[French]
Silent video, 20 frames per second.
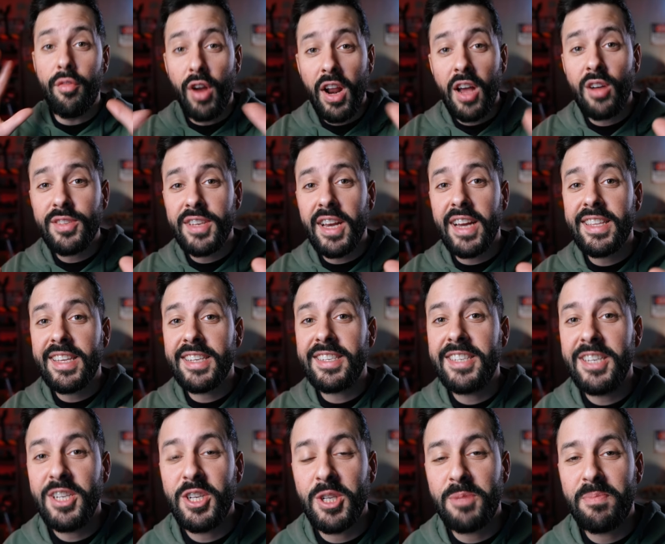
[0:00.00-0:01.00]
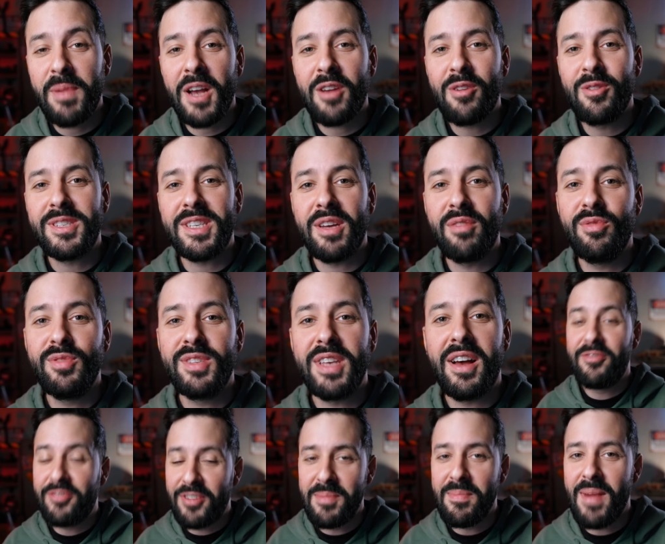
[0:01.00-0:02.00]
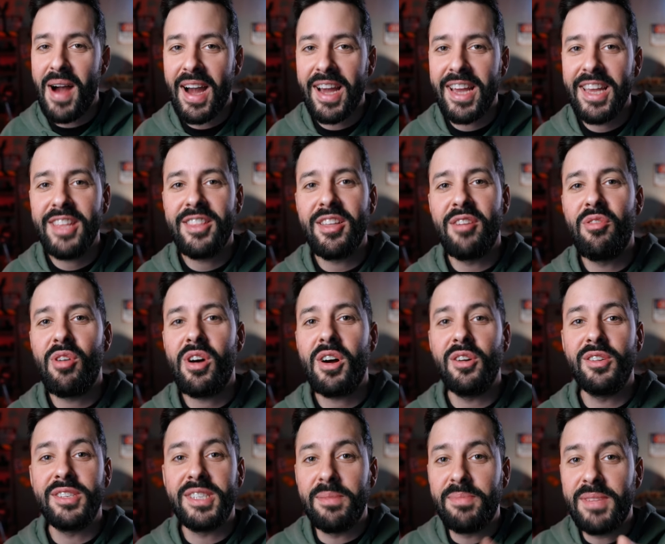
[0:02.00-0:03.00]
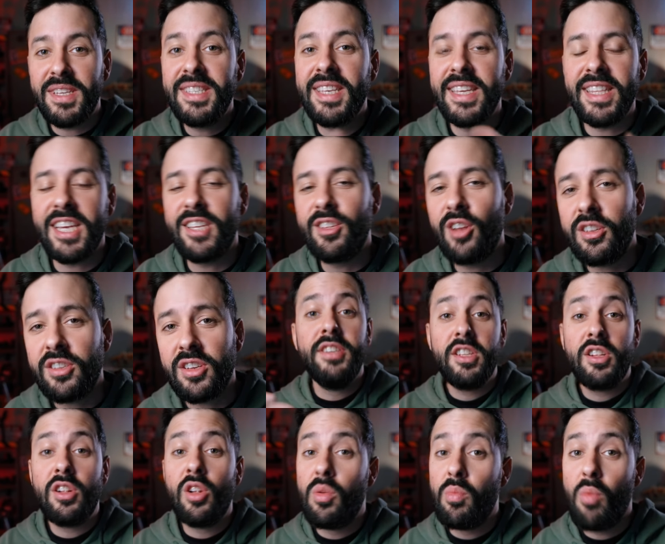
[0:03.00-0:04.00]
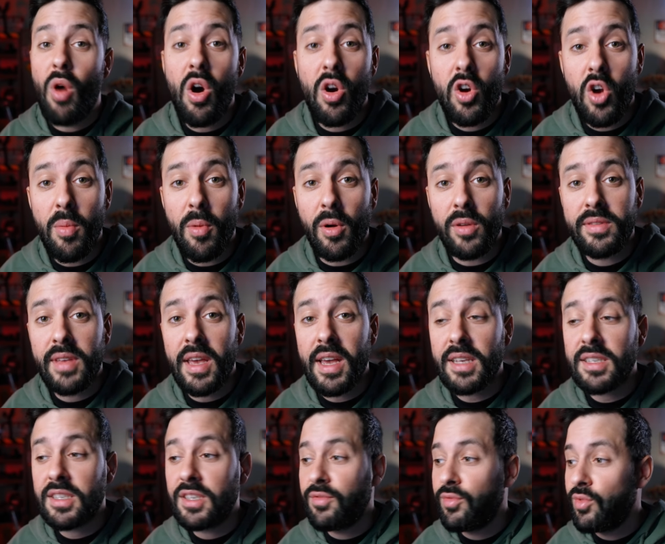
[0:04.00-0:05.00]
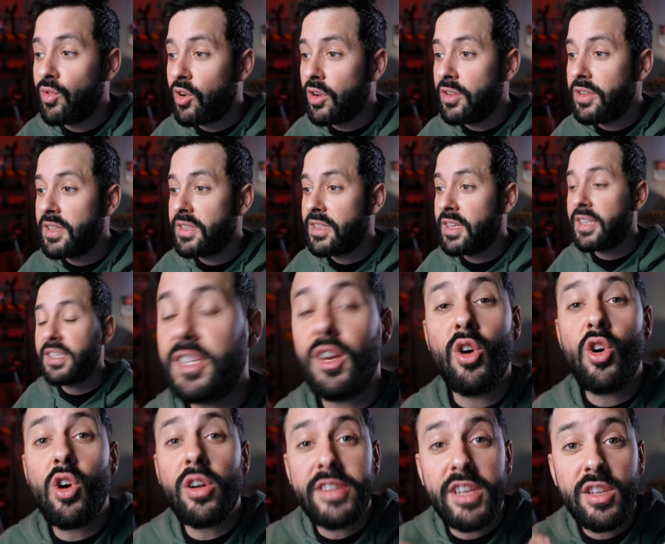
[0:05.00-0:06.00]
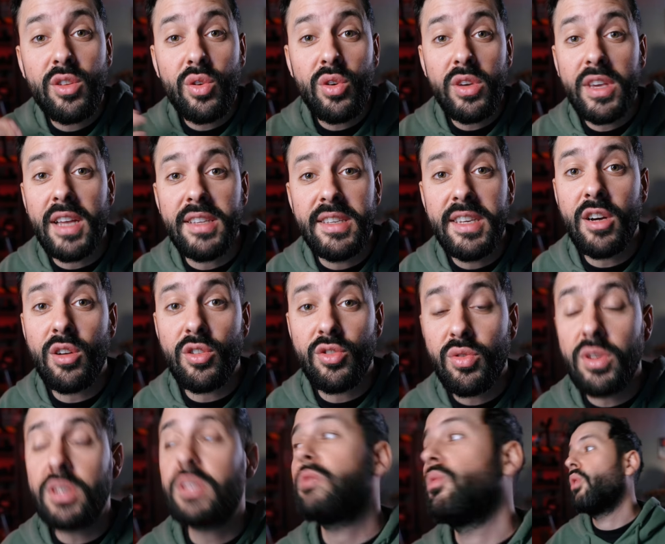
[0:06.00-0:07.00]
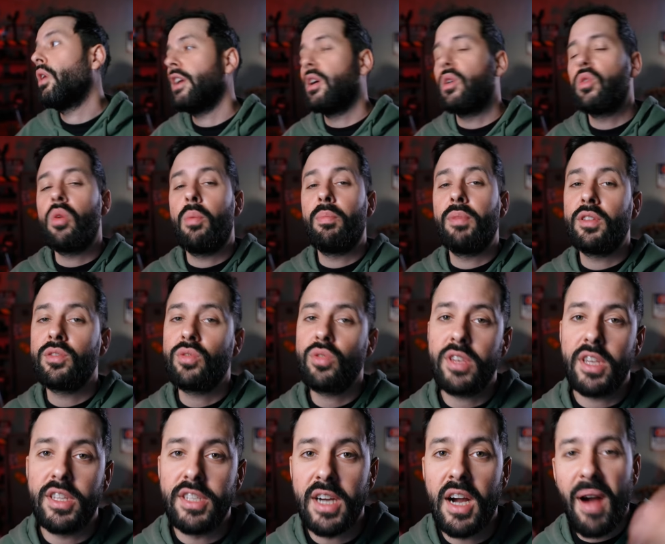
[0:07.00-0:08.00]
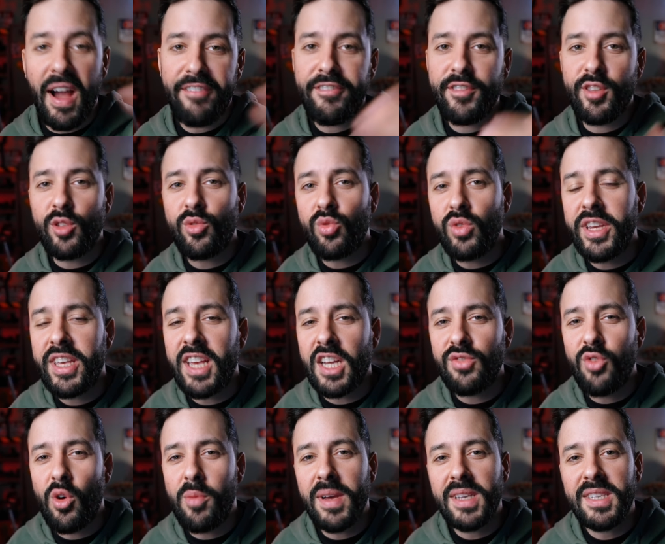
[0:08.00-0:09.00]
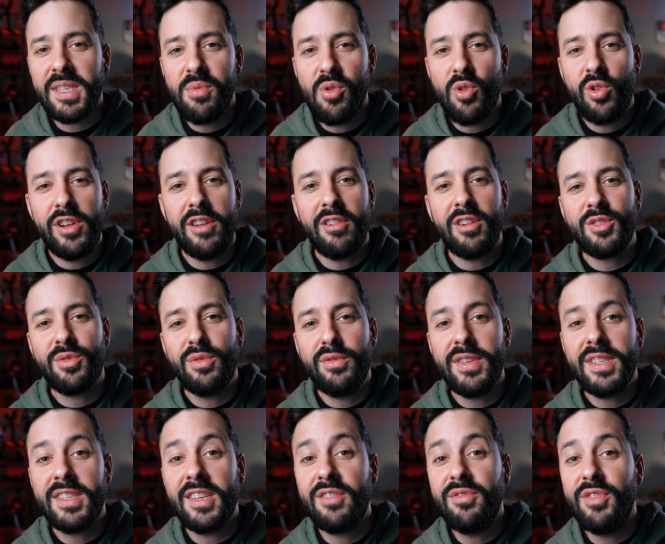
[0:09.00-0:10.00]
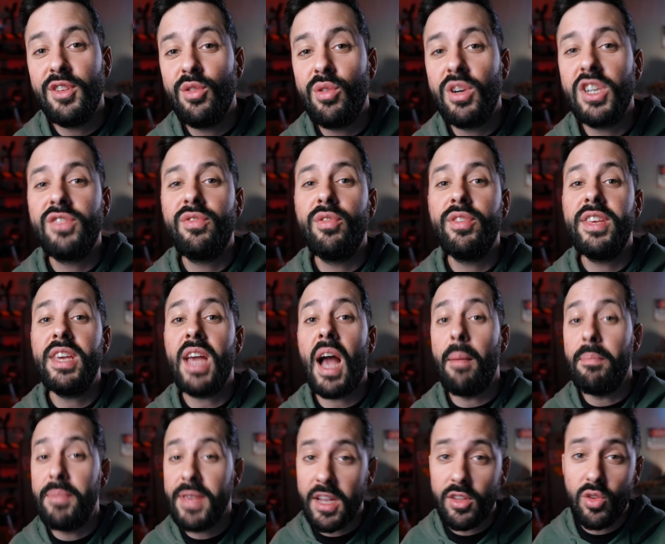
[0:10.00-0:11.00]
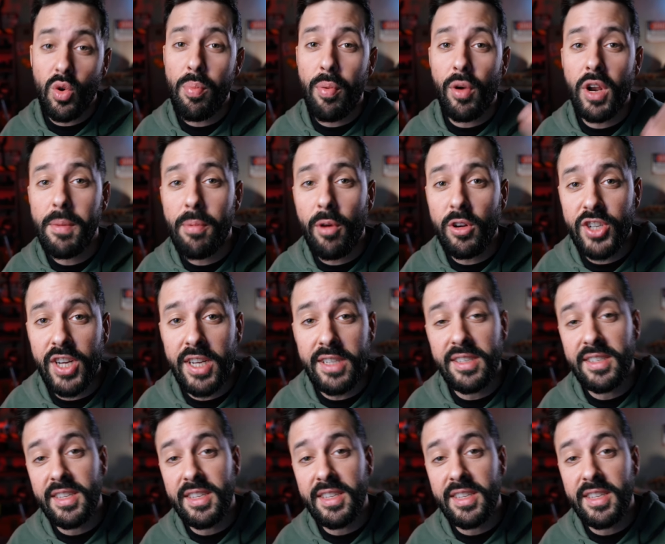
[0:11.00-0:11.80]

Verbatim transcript: Voilà, on s'arrête ici, j'espère que ça vous a fait marrer d'avoir ces petites anecdotes. Dites-le moi en commentaire si vous connaissiez, s'il y a encore des trucs à dire en Suisse. Ouais, il y a encore plein de trucs à dire. Bref, dans tous les cas, je vous remercie beaucoup d'avoir suivi cette vidéo et je vous dis à bientôt pour les prochaines.